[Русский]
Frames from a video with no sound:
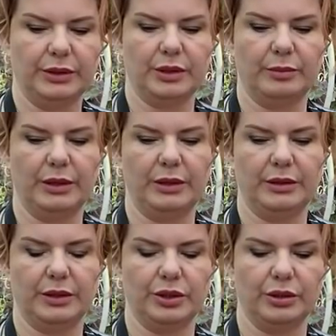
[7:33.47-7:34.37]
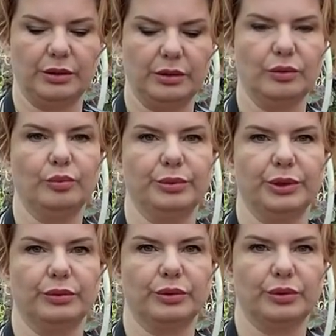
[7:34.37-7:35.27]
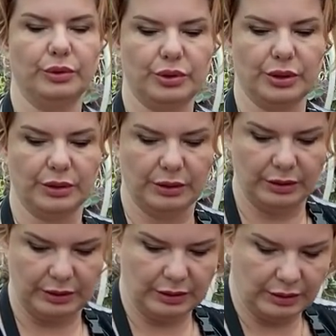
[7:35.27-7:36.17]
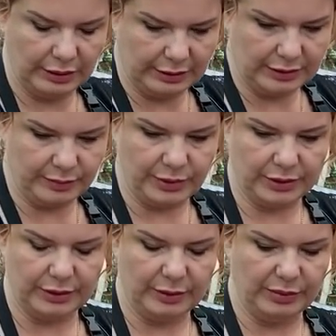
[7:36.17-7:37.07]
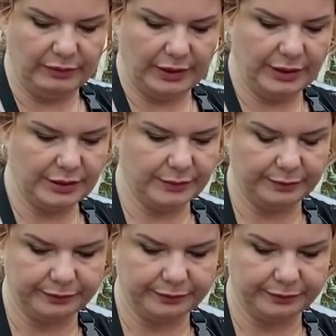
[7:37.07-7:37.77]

нормальные, даже крупные кусочки смело добавляйте.